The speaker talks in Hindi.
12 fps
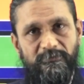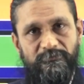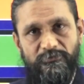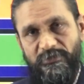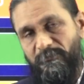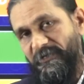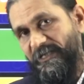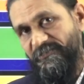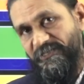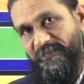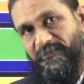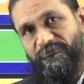सोशल मीडिया
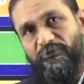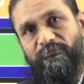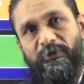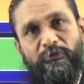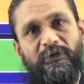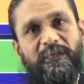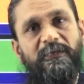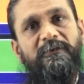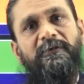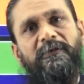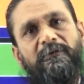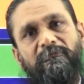चैनल्स को फॉलो करें
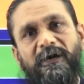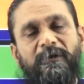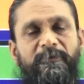वहाँ